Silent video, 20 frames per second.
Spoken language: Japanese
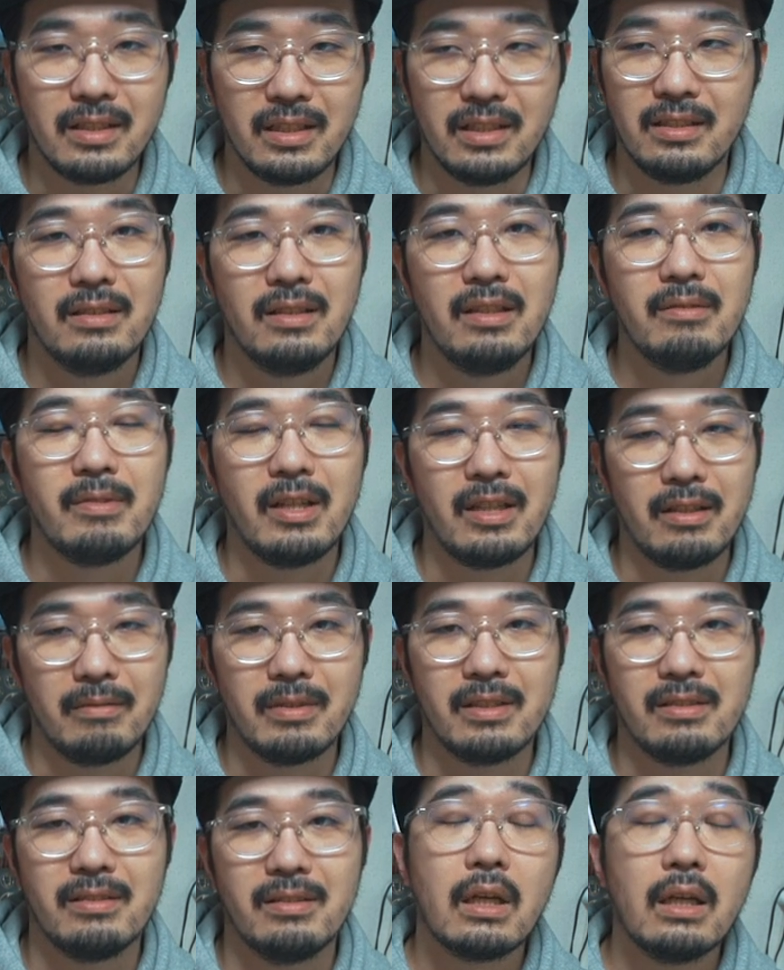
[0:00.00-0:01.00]
品でもあり
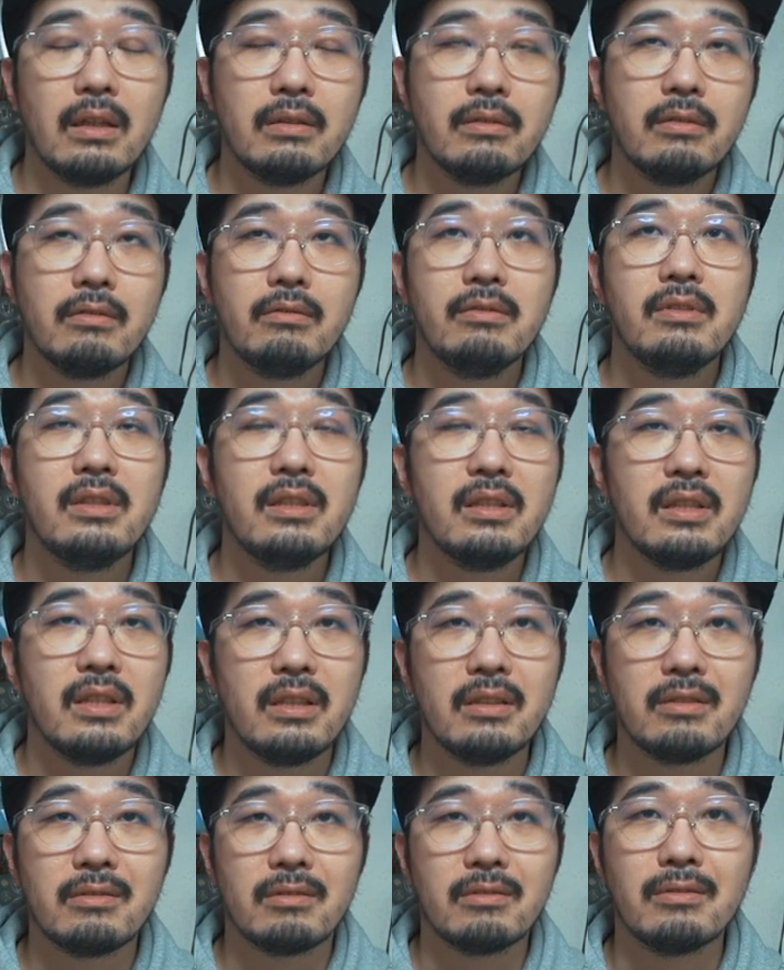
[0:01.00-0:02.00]
ます監督自
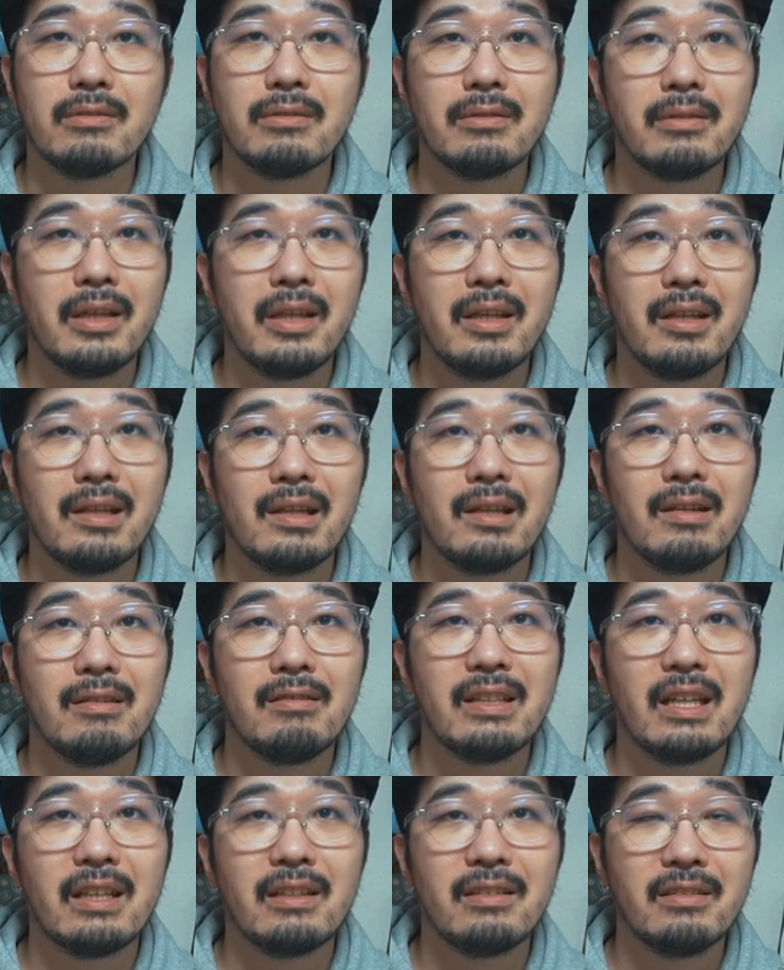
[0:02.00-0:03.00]
身この映画
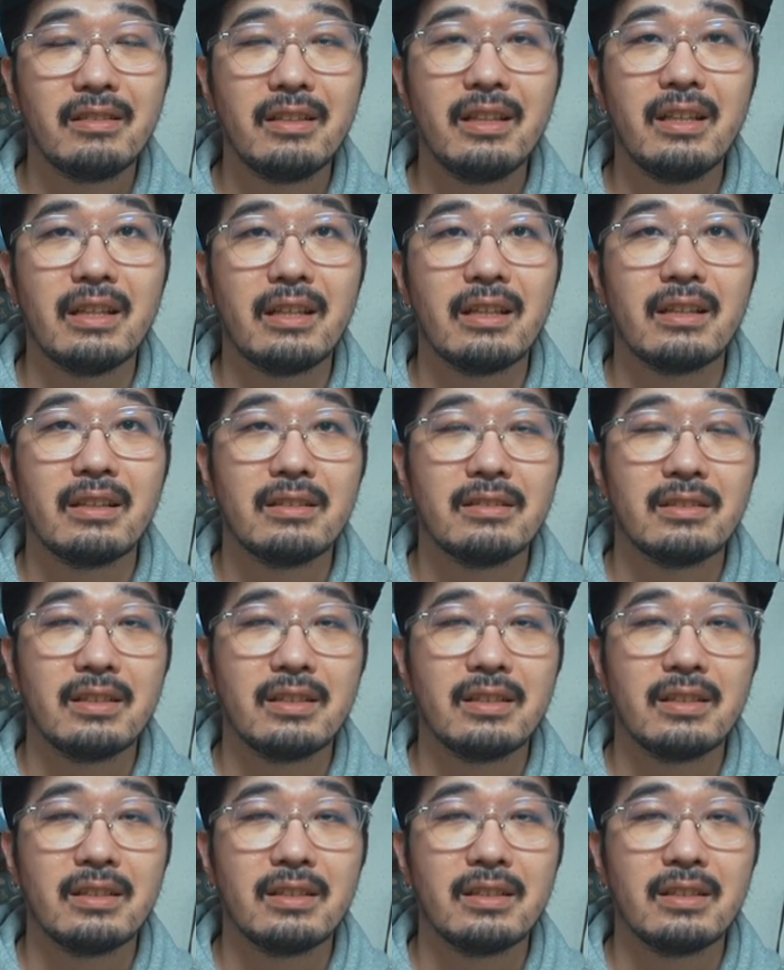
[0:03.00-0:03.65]
をやって、